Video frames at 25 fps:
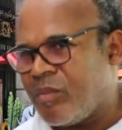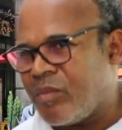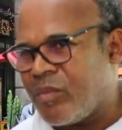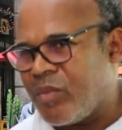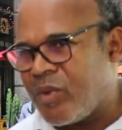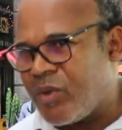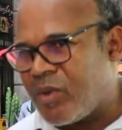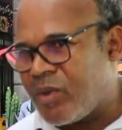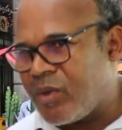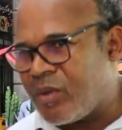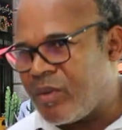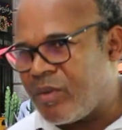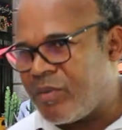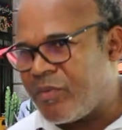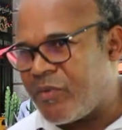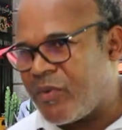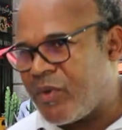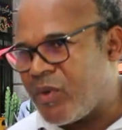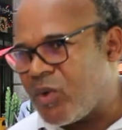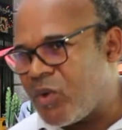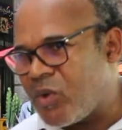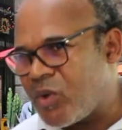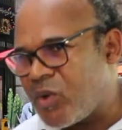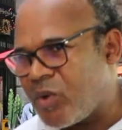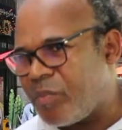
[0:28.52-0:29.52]
بون
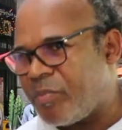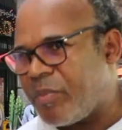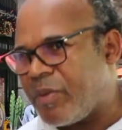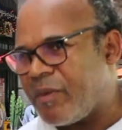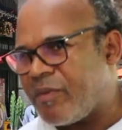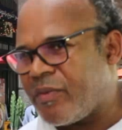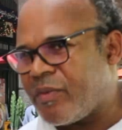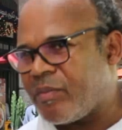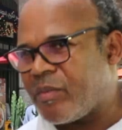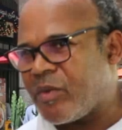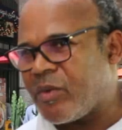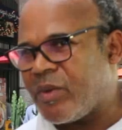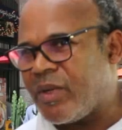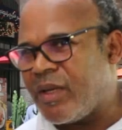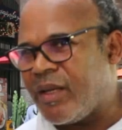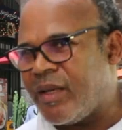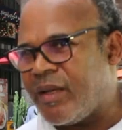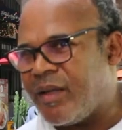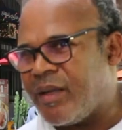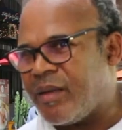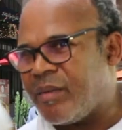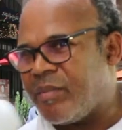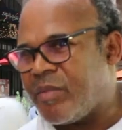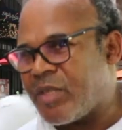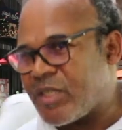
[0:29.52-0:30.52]
في أوروبا فهمتي ولا
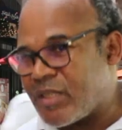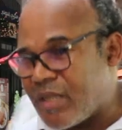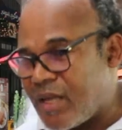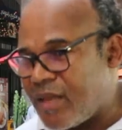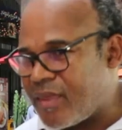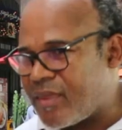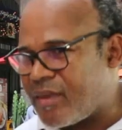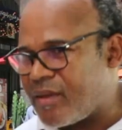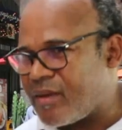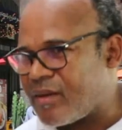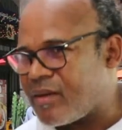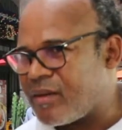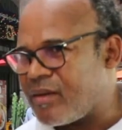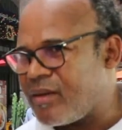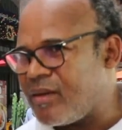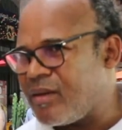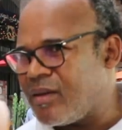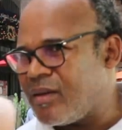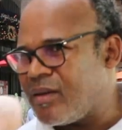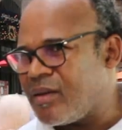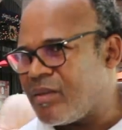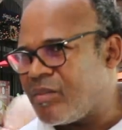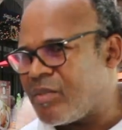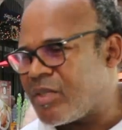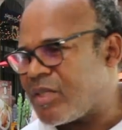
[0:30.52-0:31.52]
لا باش تأثر
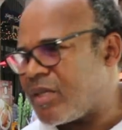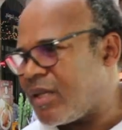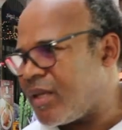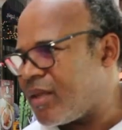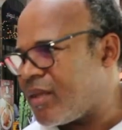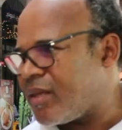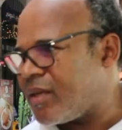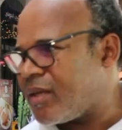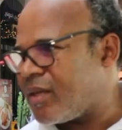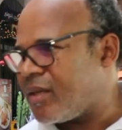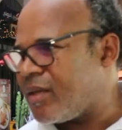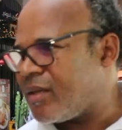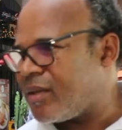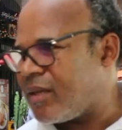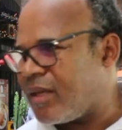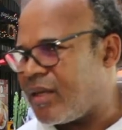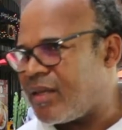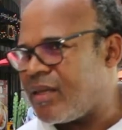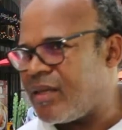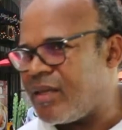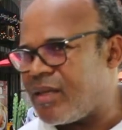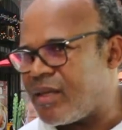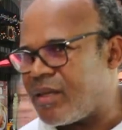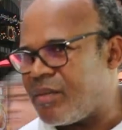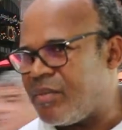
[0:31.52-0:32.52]
باش تأثر
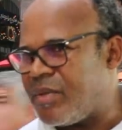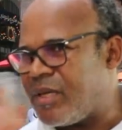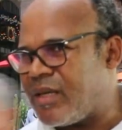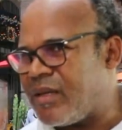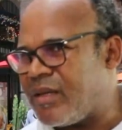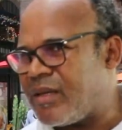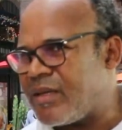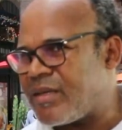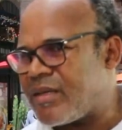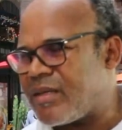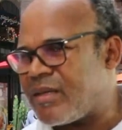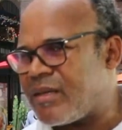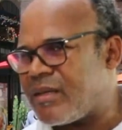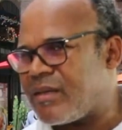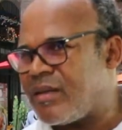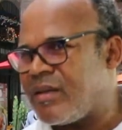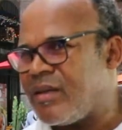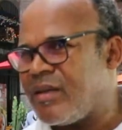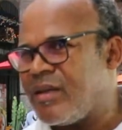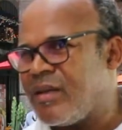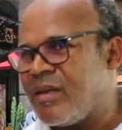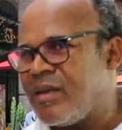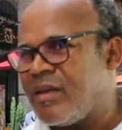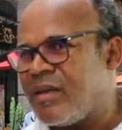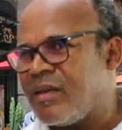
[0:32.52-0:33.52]
تأثير كبير ياسر
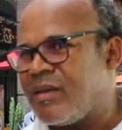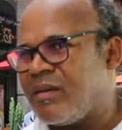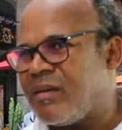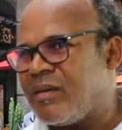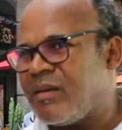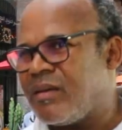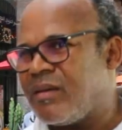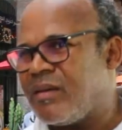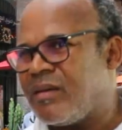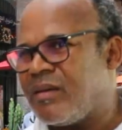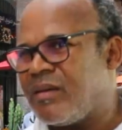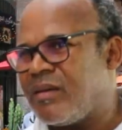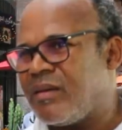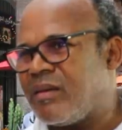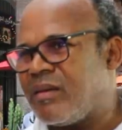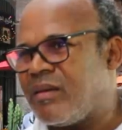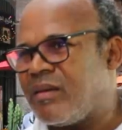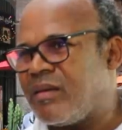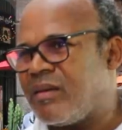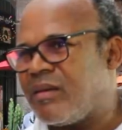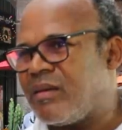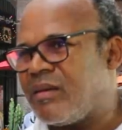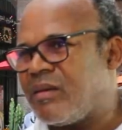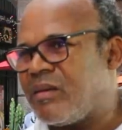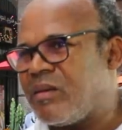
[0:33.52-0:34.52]

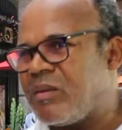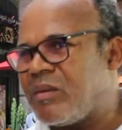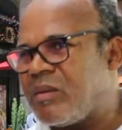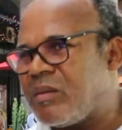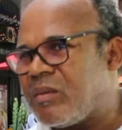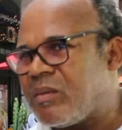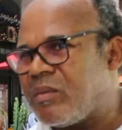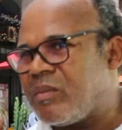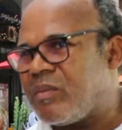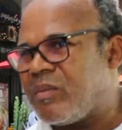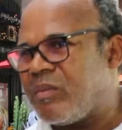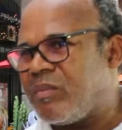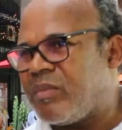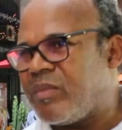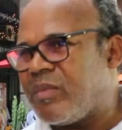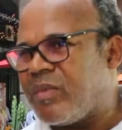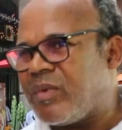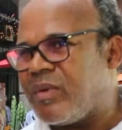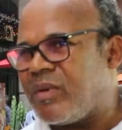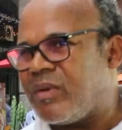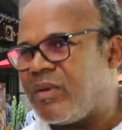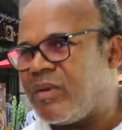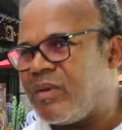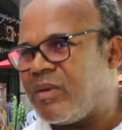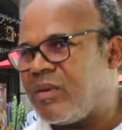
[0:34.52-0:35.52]
آه،
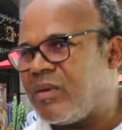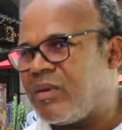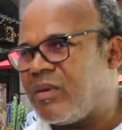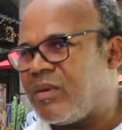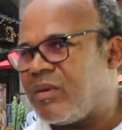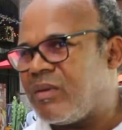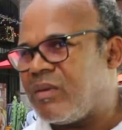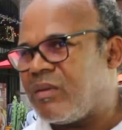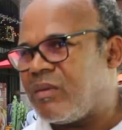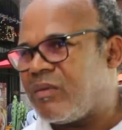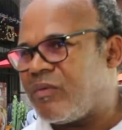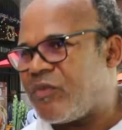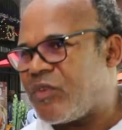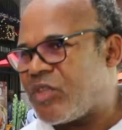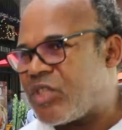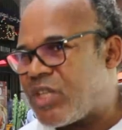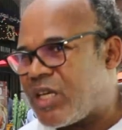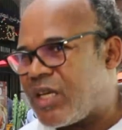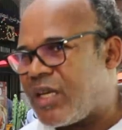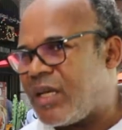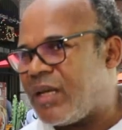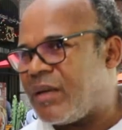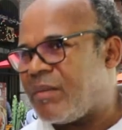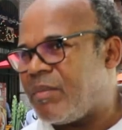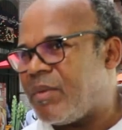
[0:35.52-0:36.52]
في
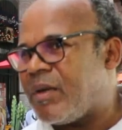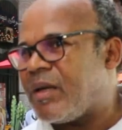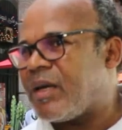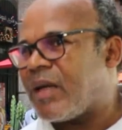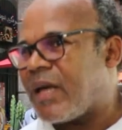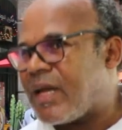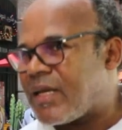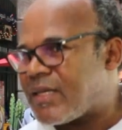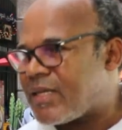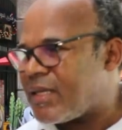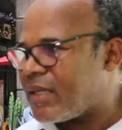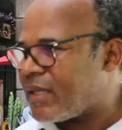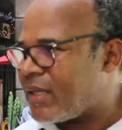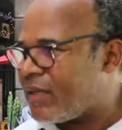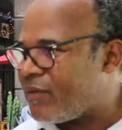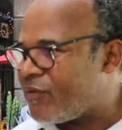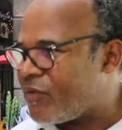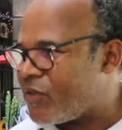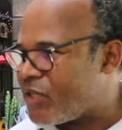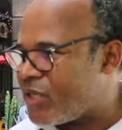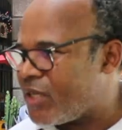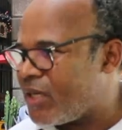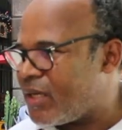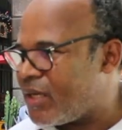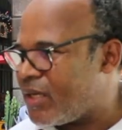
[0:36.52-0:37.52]
جيريا خاصة
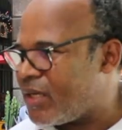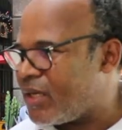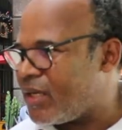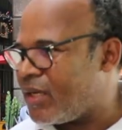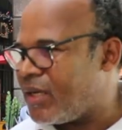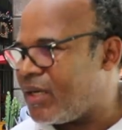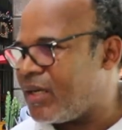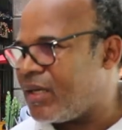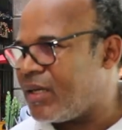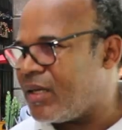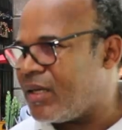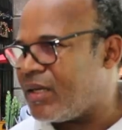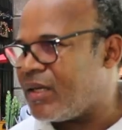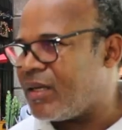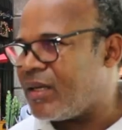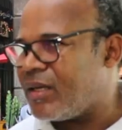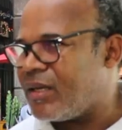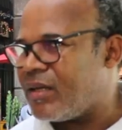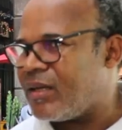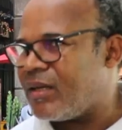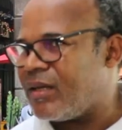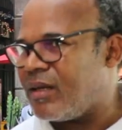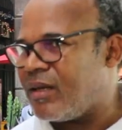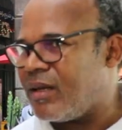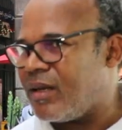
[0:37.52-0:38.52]
في جيريا
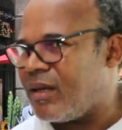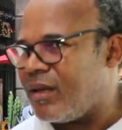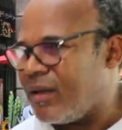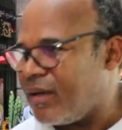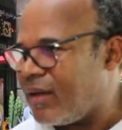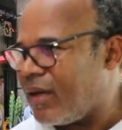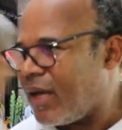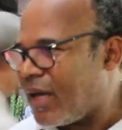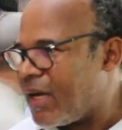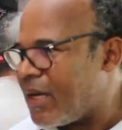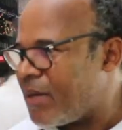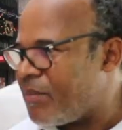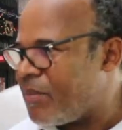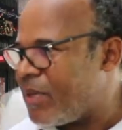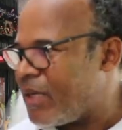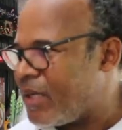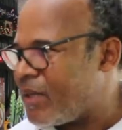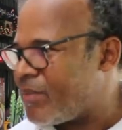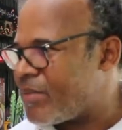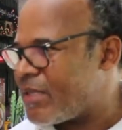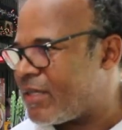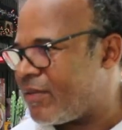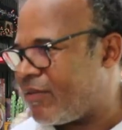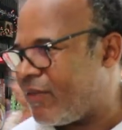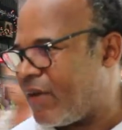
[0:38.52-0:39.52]
العربية
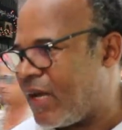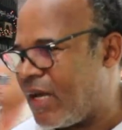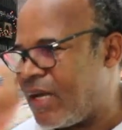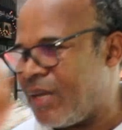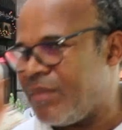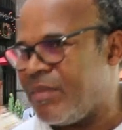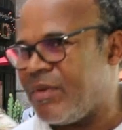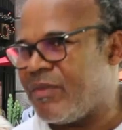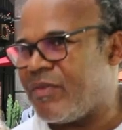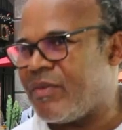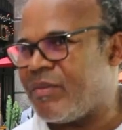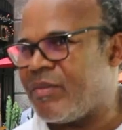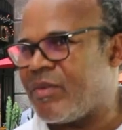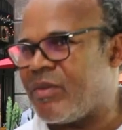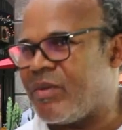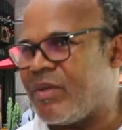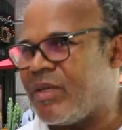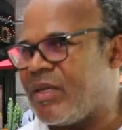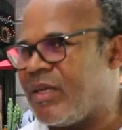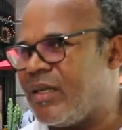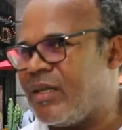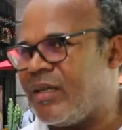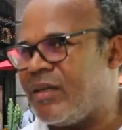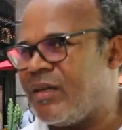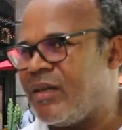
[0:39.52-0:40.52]
بصفة عامة فهمتي
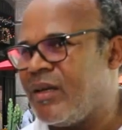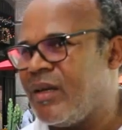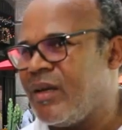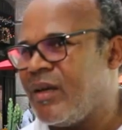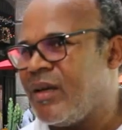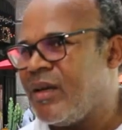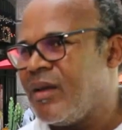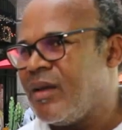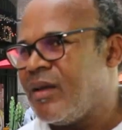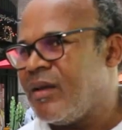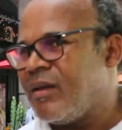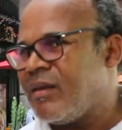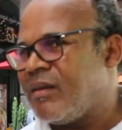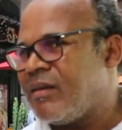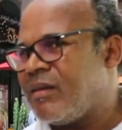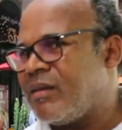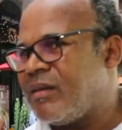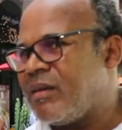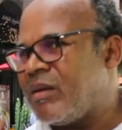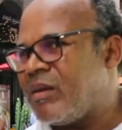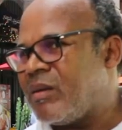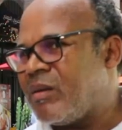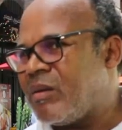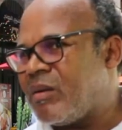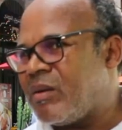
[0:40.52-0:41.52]
ولا لا
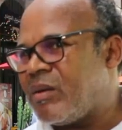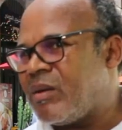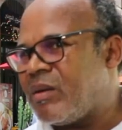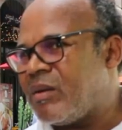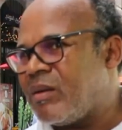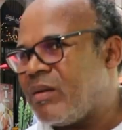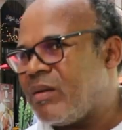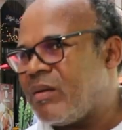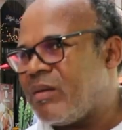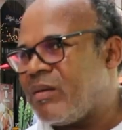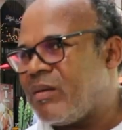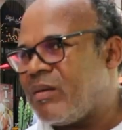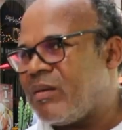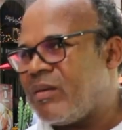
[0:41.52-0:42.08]
آه،